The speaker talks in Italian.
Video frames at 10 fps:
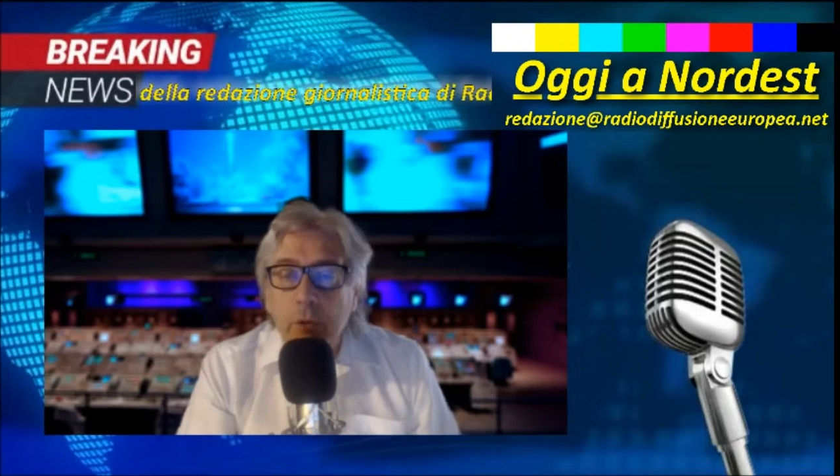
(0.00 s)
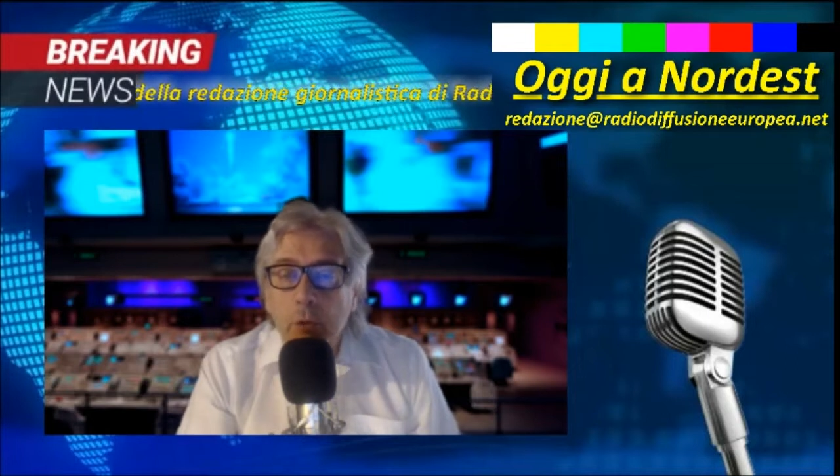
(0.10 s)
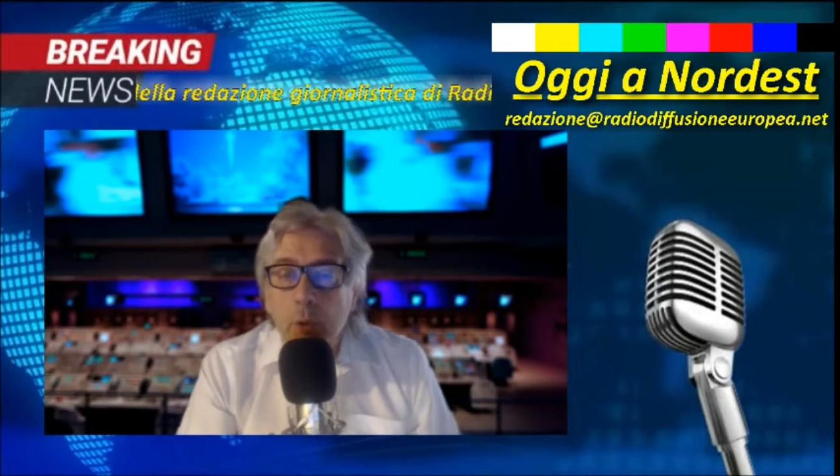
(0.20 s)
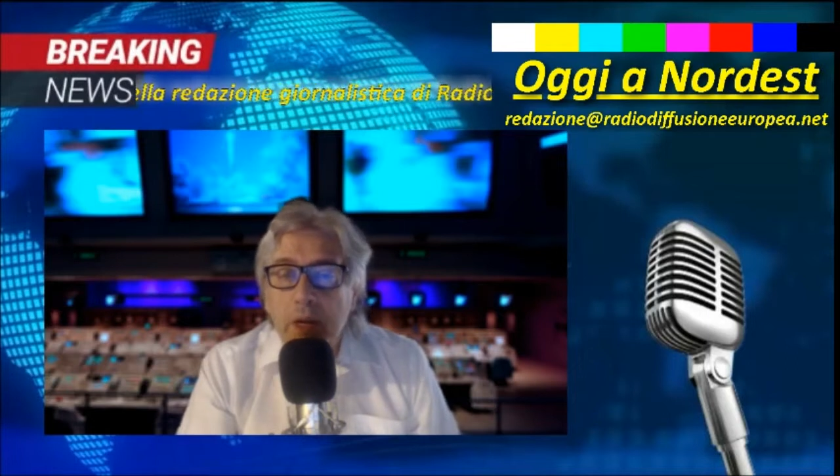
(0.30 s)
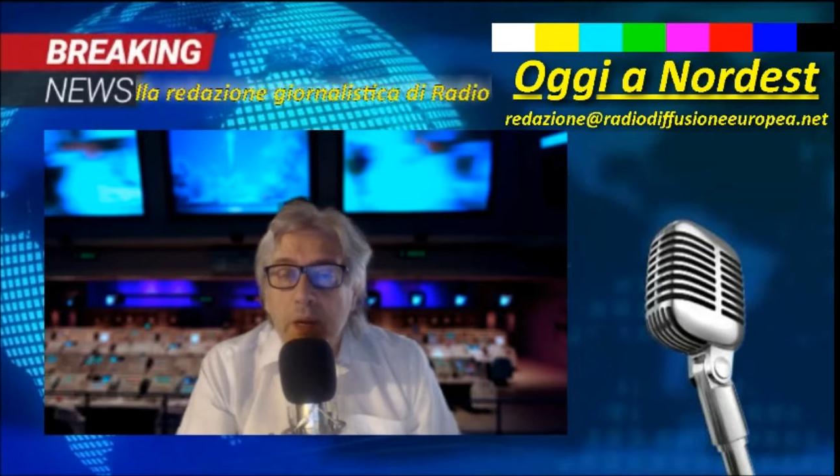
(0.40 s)

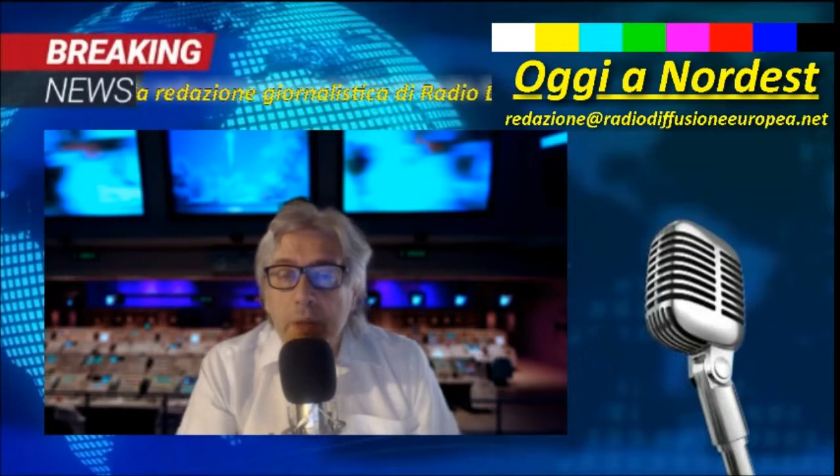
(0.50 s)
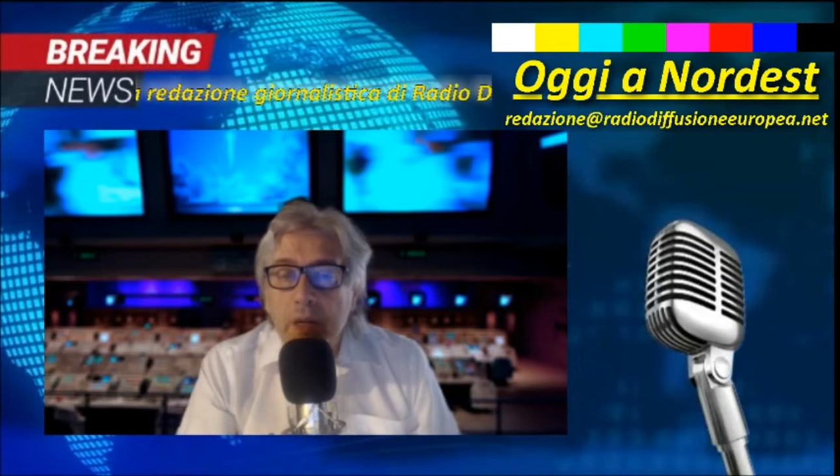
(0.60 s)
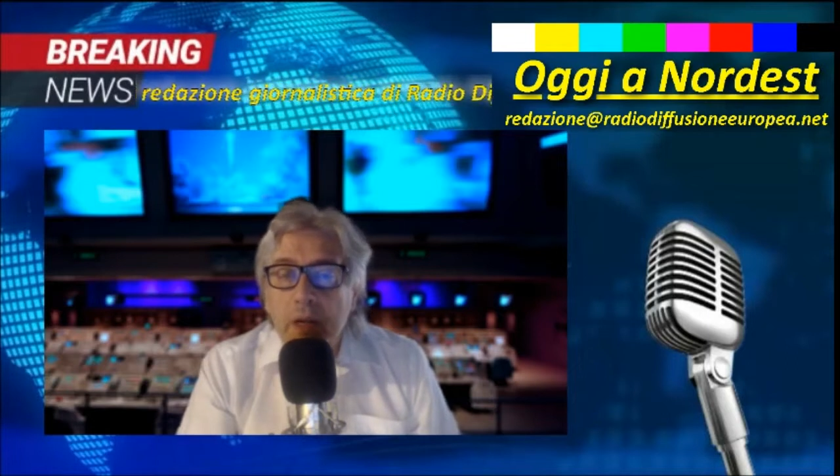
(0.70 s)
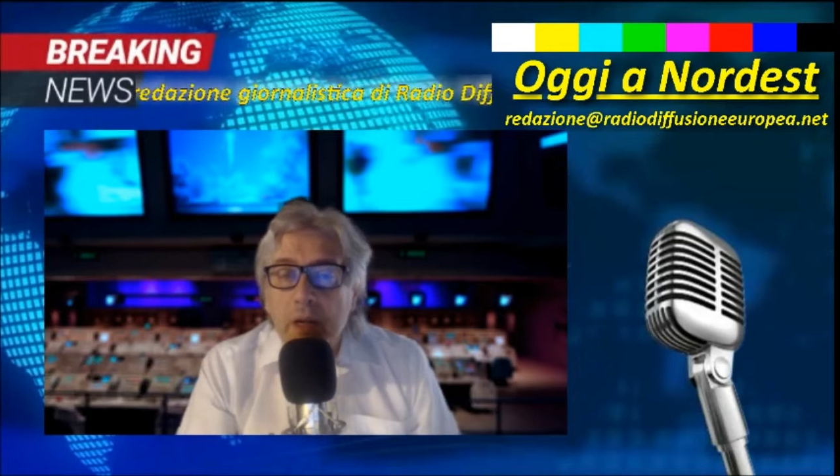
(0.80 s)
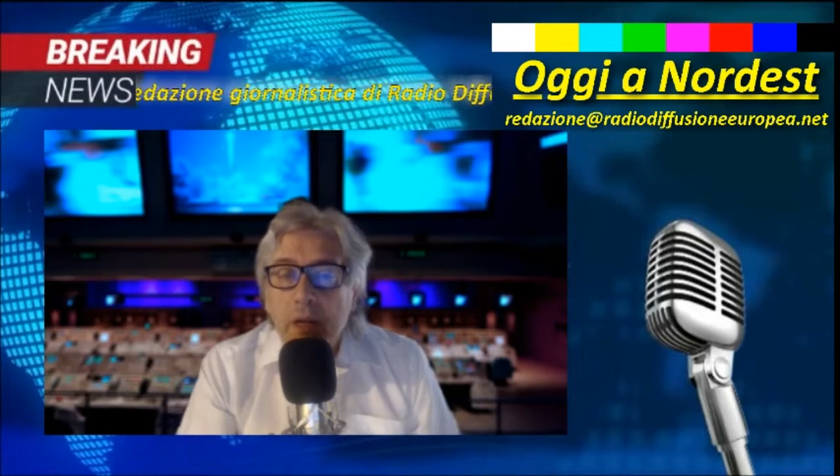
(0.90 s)
Due
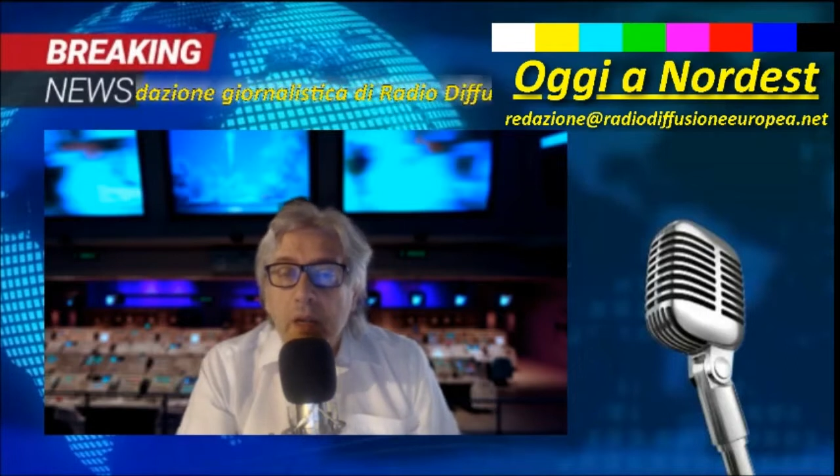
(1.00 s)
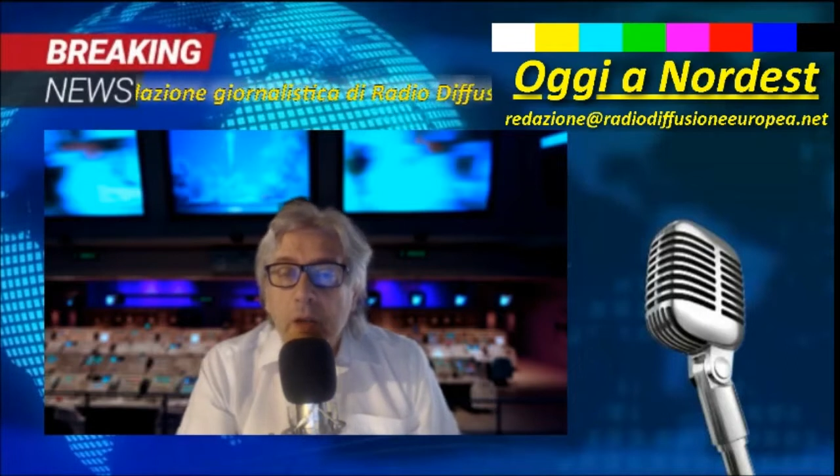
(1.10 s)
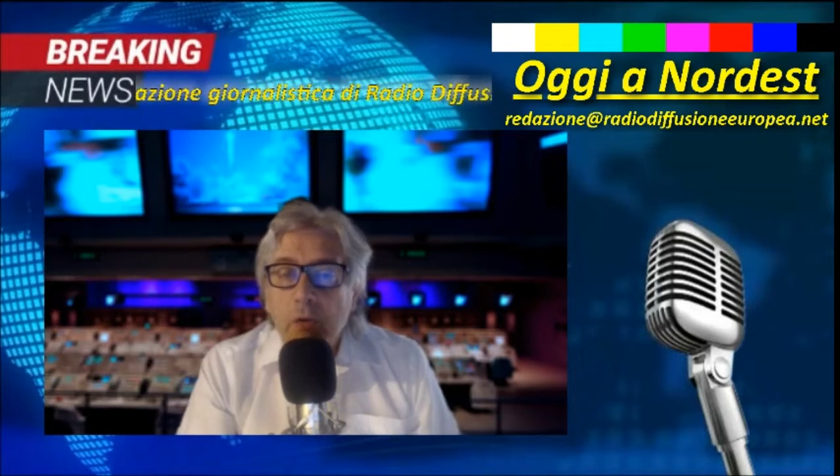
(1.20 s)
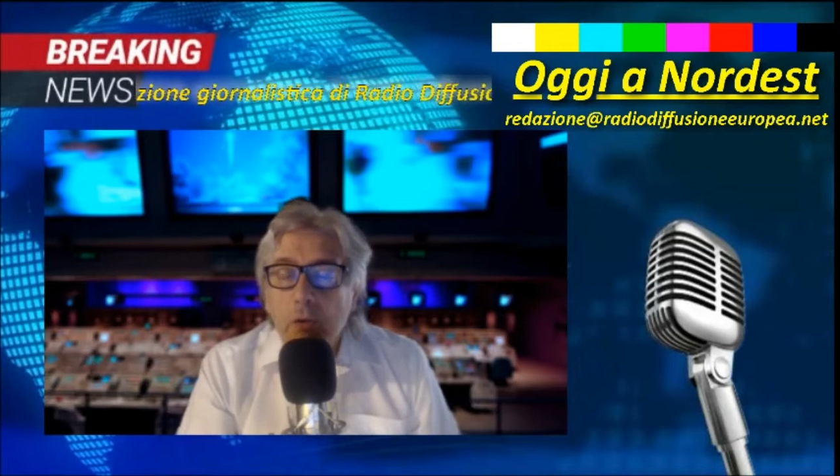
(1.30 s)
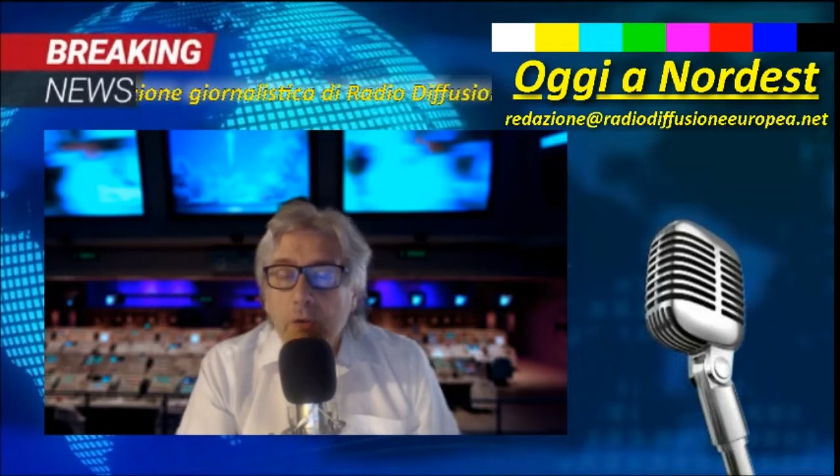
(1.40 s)
carabinieri
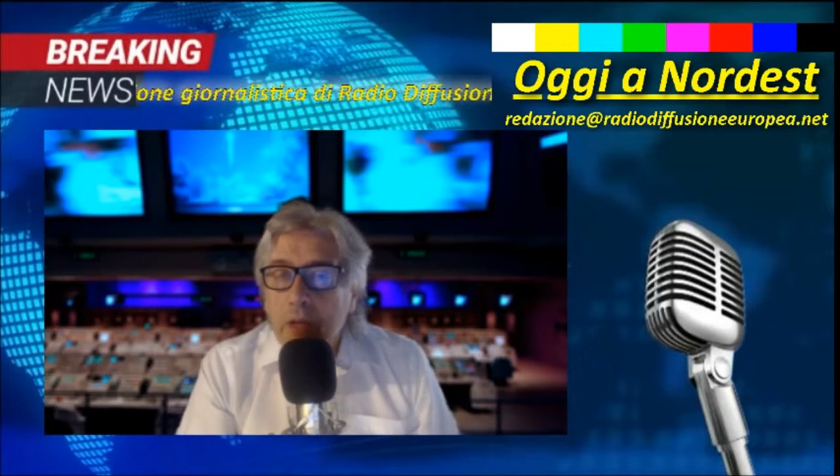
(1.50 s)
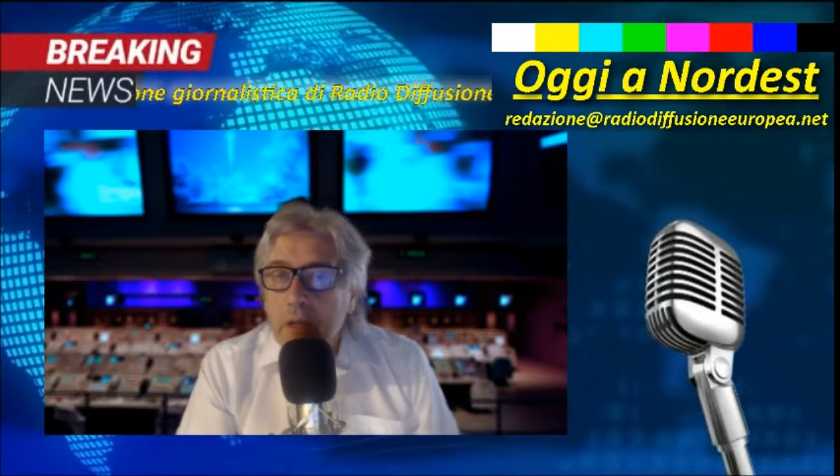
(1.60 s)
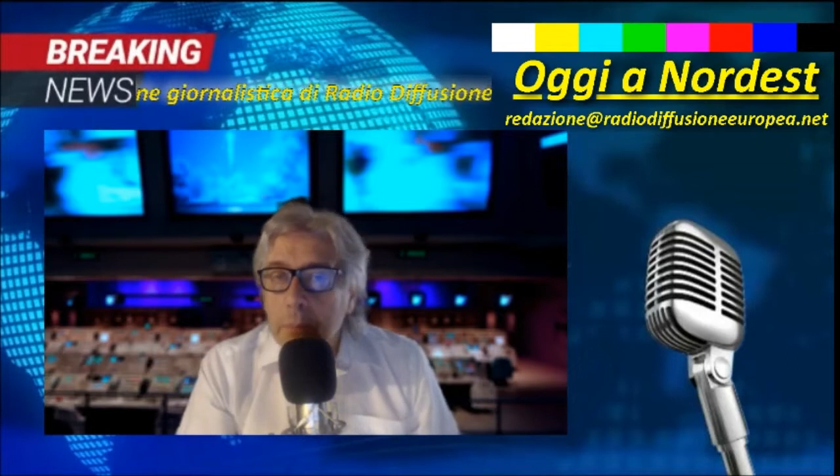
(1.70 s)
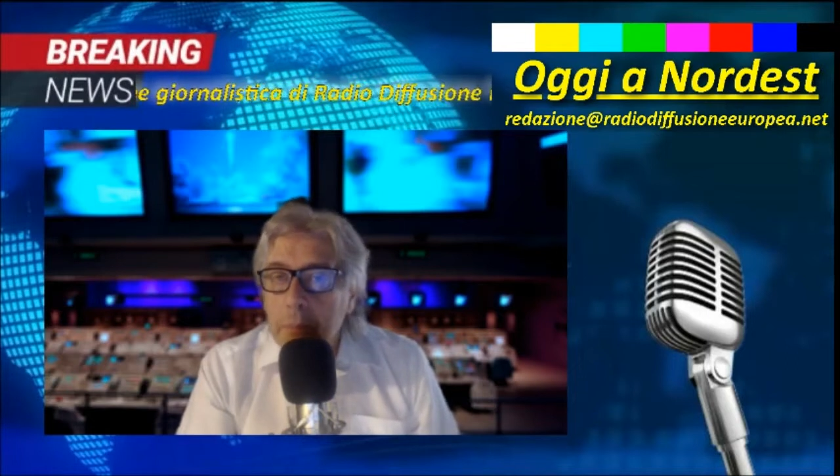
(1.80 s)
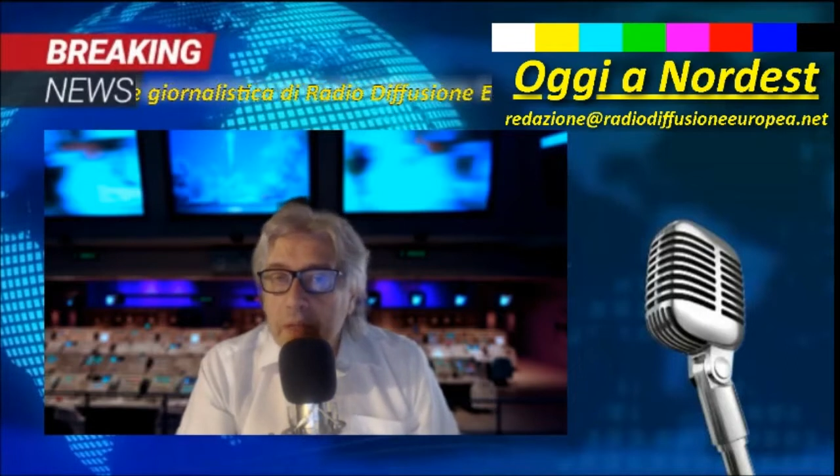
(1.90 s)
sono stati
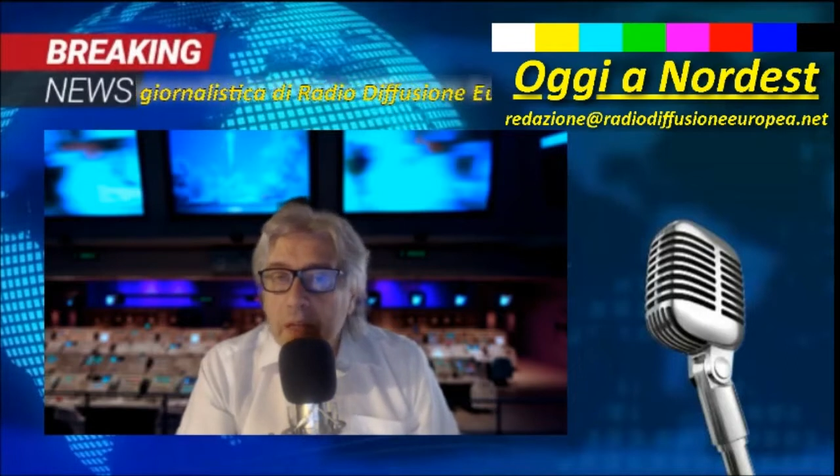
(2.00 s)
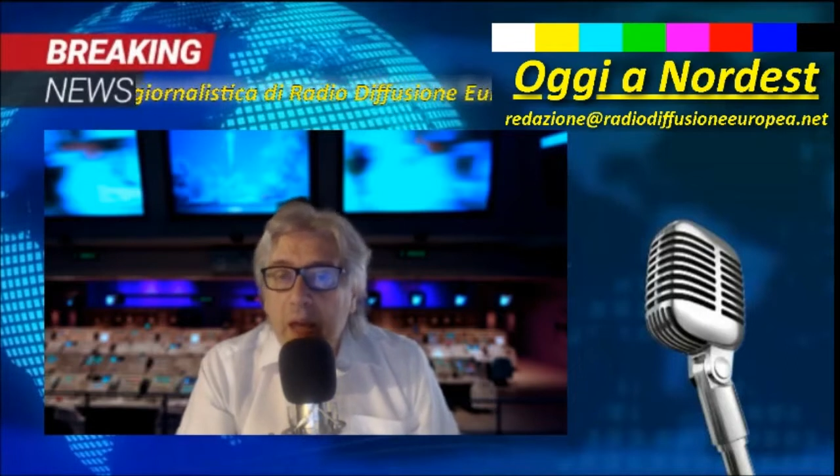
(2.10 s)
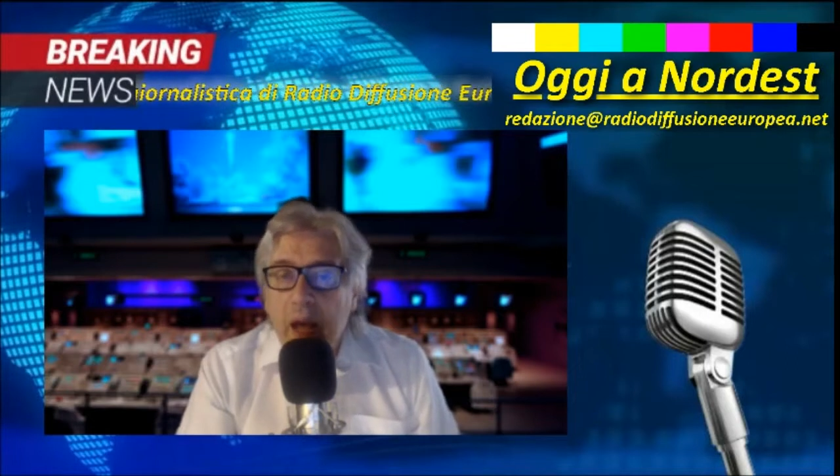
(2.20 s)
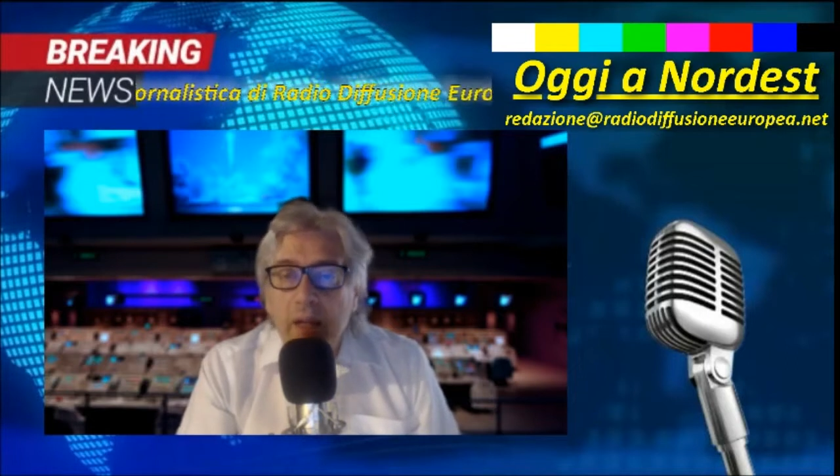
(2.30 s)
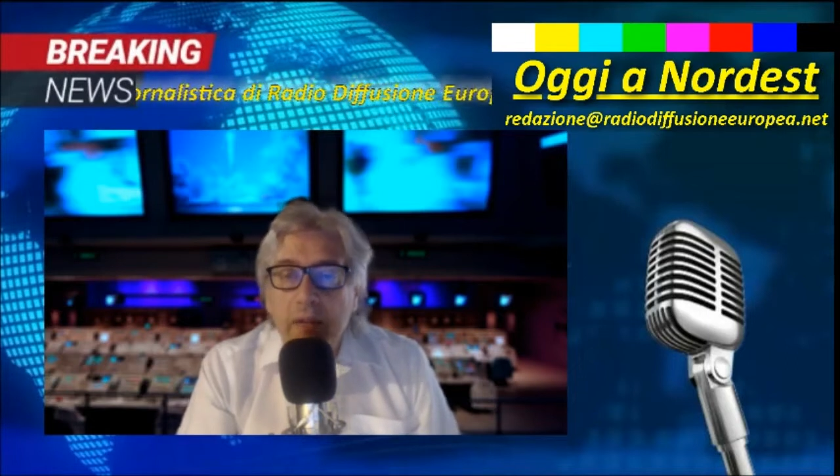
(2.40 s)

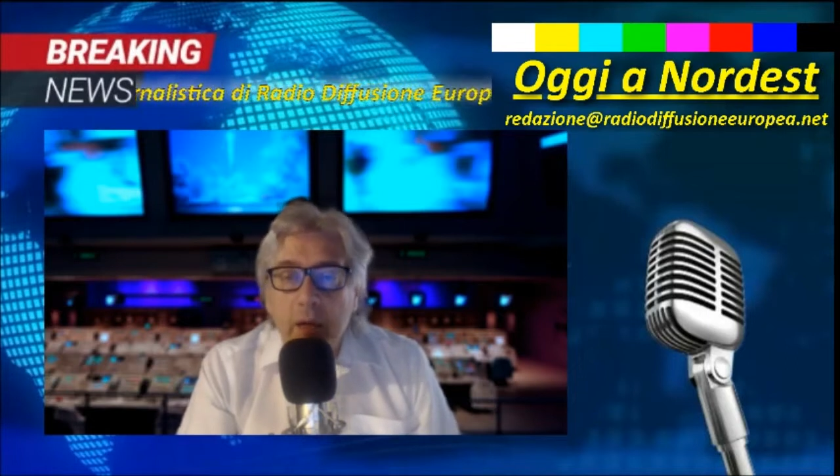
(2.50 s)
medicati